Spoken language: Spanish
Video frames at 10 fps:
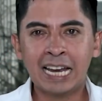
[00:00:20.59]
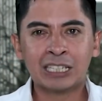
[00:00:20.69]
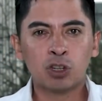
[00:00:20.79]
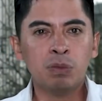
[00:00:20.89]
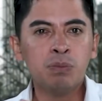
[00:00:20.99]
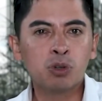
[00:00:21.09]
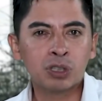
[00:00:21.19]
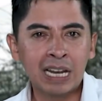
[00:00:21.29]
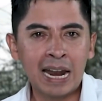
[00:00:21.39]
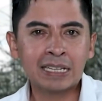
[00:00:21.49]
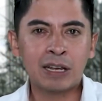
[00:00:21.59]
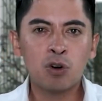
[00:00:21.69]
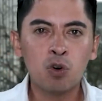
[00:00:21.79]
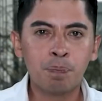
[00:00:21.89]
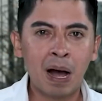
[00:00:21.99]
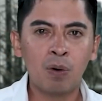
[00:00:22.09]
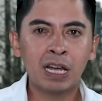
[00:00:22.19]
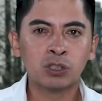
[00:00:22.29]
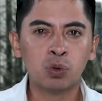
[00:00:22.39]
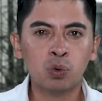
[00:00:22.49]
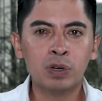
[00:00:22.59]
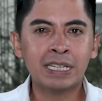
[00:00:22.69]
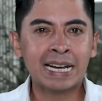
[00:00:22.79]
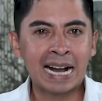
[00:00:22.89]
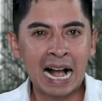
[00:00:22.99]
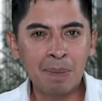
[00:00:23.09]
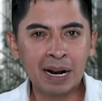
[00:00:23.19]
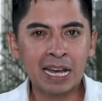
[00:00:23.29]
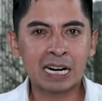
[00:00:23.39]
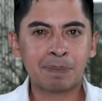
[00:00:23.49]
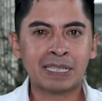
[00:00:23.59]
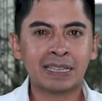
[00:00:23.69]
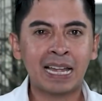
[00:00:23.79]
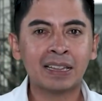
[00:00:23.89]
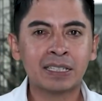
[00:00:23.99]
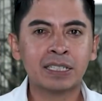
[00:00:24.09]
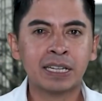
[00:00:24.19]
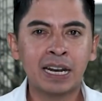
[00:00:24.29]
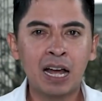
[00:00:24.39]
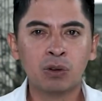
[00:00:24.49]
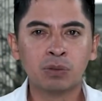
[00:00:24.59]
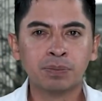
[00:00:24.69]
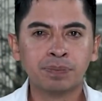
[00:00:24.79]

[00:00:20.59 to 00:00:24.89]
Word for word: Estos mismos clanes han ocupado las curules de Cámara de Representantes y Senado.